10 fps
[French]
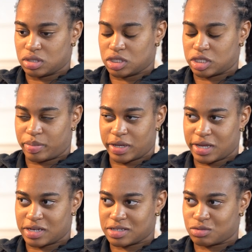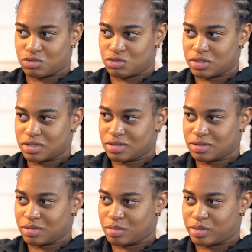J'ai pas réalisé tout de suite,
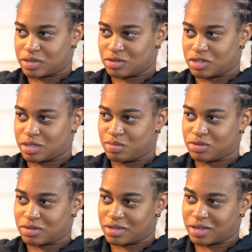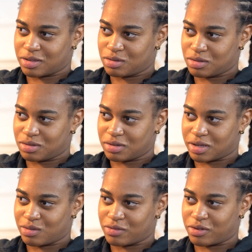mhm. parce que j'étais plus en train de
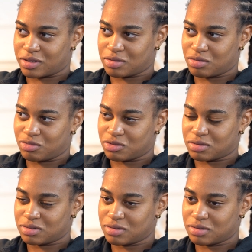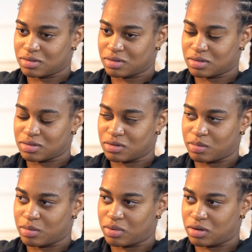réconforter tout le monde, mhm. que ce soit
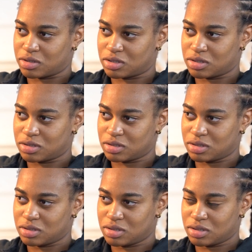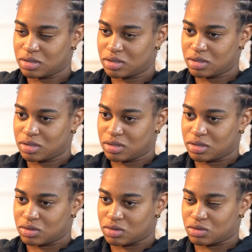mes proches,
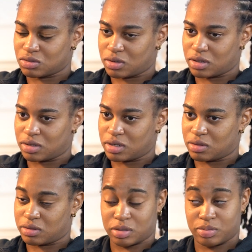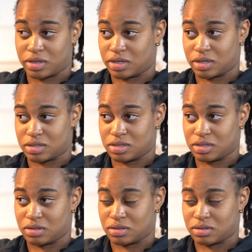que ce soit les coéquipiers qui restaient
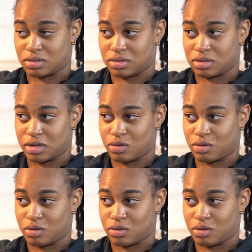dans, dans la